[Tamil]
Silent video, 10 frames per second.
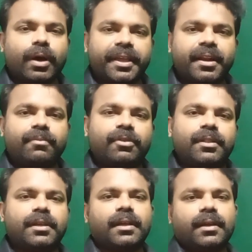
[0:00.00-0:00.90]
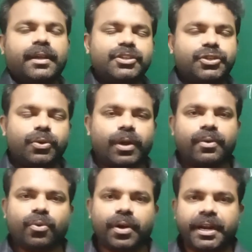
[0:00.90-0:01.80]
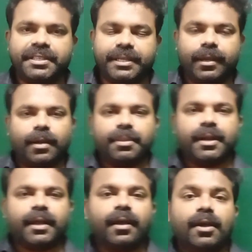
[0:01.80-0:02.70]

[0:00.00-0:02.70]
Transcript: ஐஎன்எம் வந்து ஹிஸ்ட்ரியோட ஒரு நீட்சி அப்படி தானே